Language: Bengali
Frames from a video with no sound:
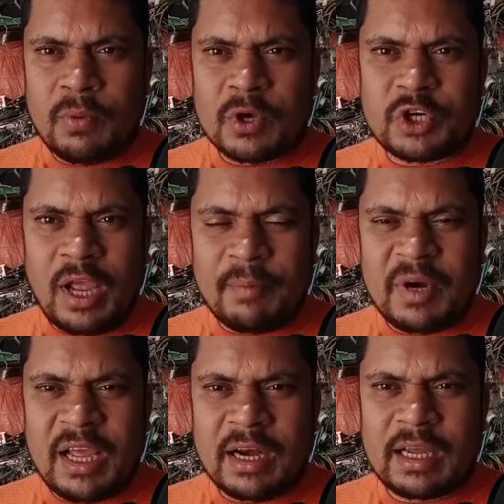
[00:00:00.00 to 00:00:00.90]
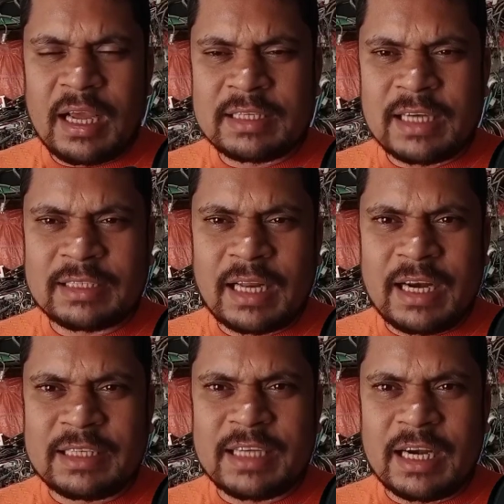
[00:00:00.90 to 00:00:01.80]
অবশ্যই আপনার
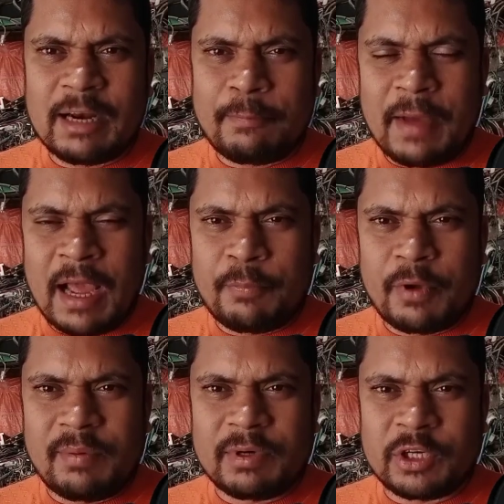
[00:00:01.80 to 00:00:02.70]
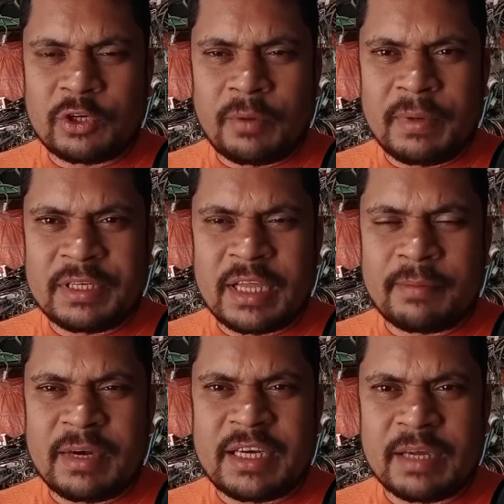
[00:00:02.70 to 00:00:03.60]
চার্জারের শেয়ারটা পরিবর্তন করবেন
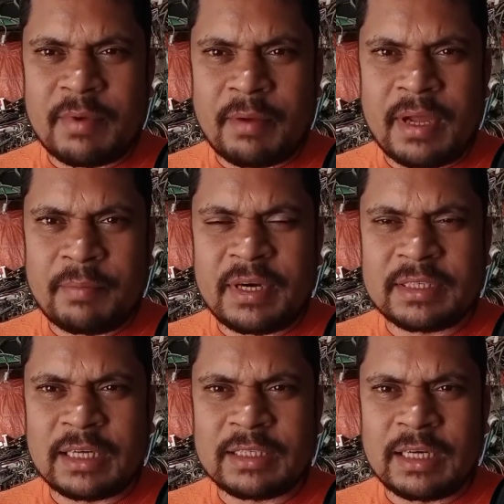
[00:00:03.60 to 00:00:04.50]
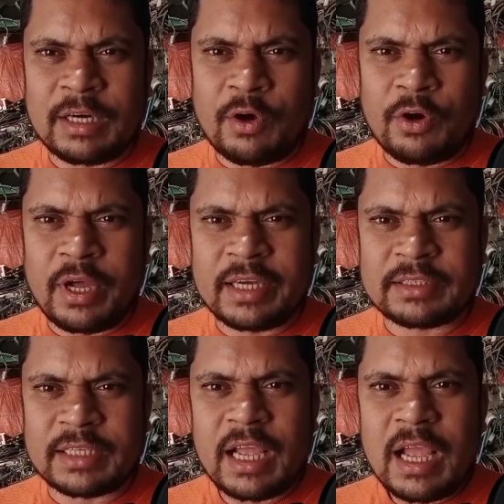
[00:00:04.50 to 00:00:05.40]
দেখবেন ঠিকভাবে আপনার চার্জারটা অন হয়ে
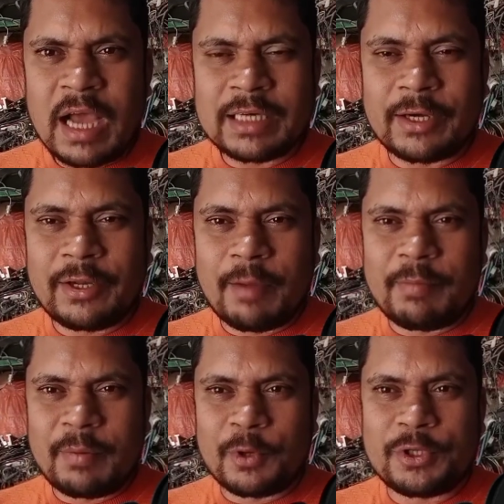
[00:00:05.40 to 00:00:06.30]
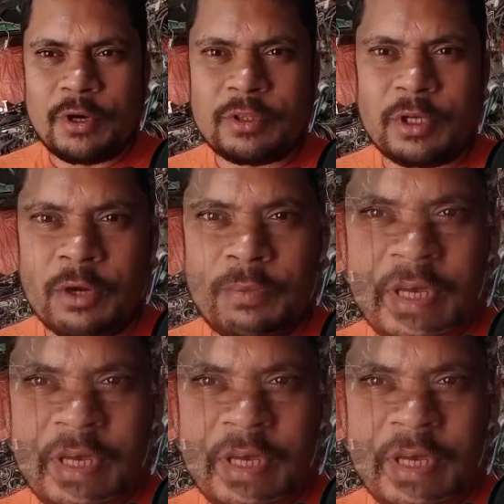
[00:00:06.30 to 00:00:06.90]
গেছে আশা করি আপনার প্রশ্নের উত্তর